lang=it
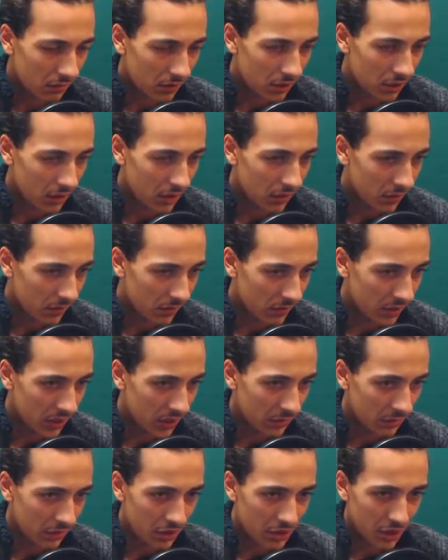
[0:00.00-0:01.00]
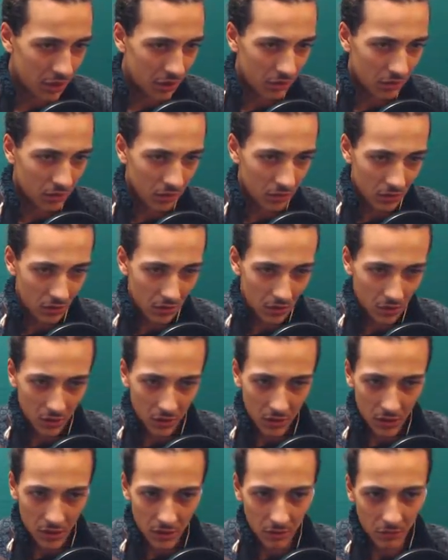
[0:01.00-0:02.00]
Quindi, come andiamo in giro?
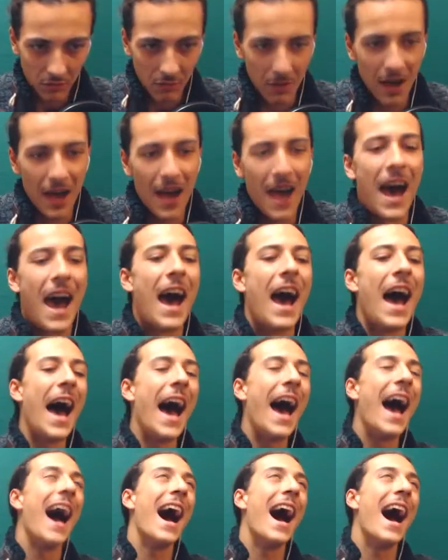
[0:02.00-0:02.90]
Wow!